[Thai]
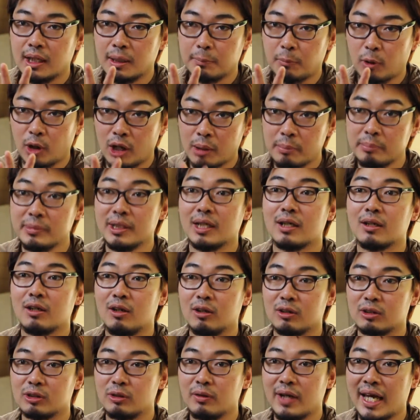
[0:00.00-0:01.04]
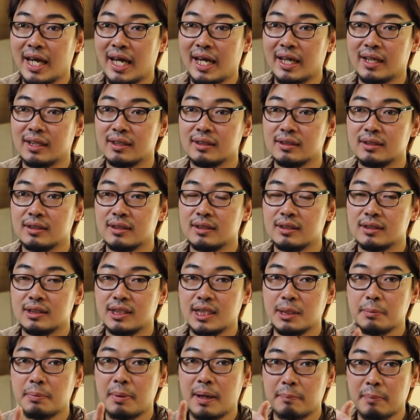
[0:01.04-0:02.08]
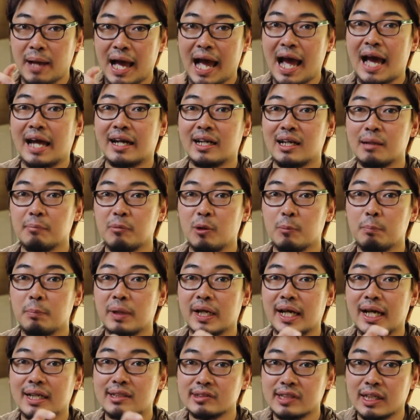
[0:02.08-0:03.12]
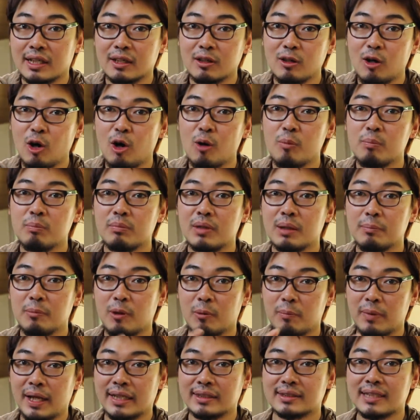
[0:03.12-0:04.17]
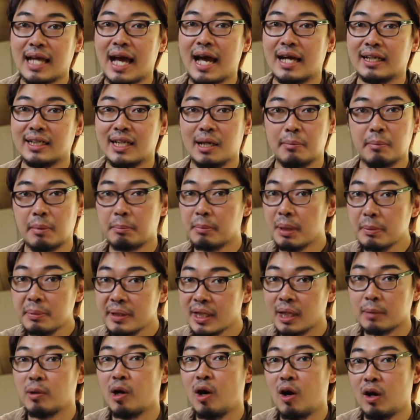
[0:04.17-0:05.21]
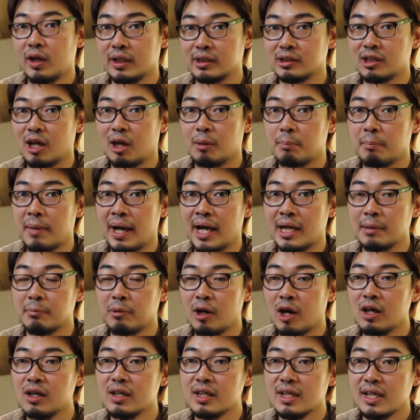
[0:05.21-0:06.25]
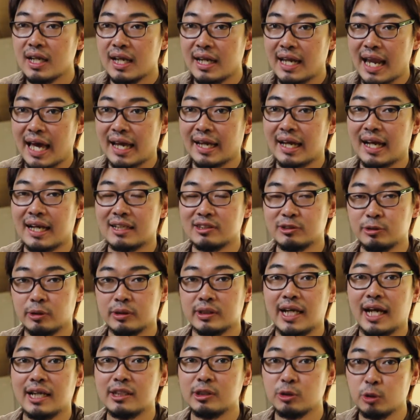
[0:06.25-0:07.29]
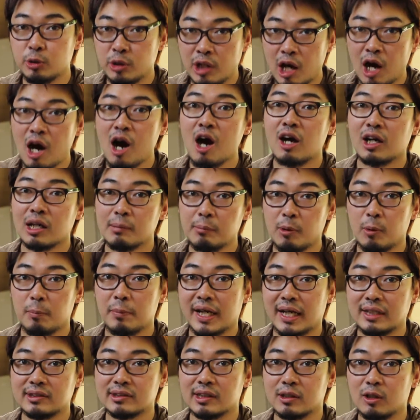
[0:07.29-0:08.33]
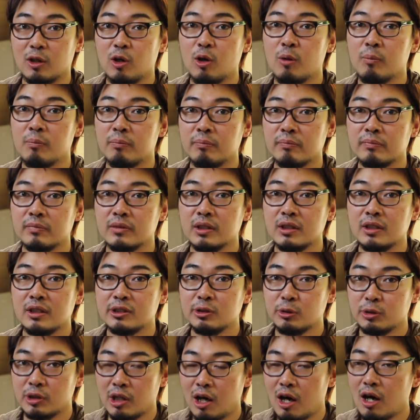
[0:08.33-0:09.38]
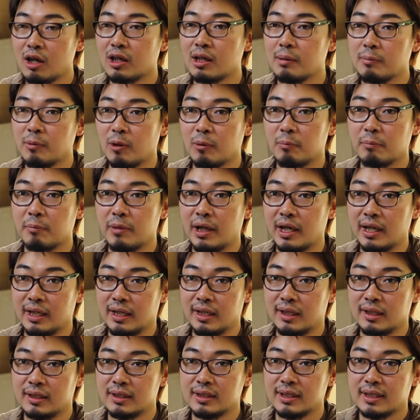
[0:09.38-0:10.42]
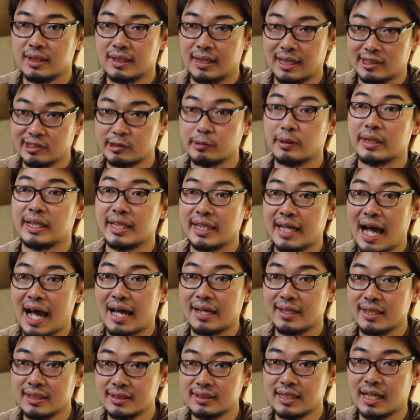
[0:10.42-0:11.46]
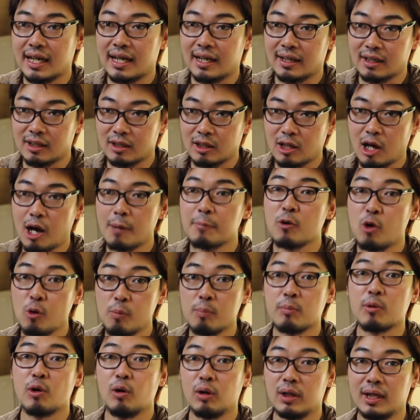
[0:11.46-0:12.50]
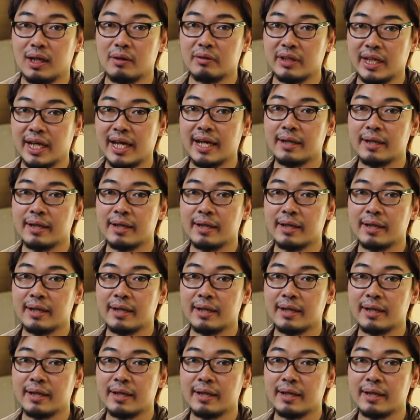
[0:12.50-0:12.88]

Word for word: พลเมืองของตัวเองที่ผ่านระบบประกันสังคมระบบแรงต่างเนี่ยมันไม่เพียงพออีกต่อไปเพราะแรงงานส่วนใหญ่อยู่นอกระบบประกันสังคมอยู่นอกระบบรัฐสวัสดิการที่จะครอบคลุมคนเหล่านี้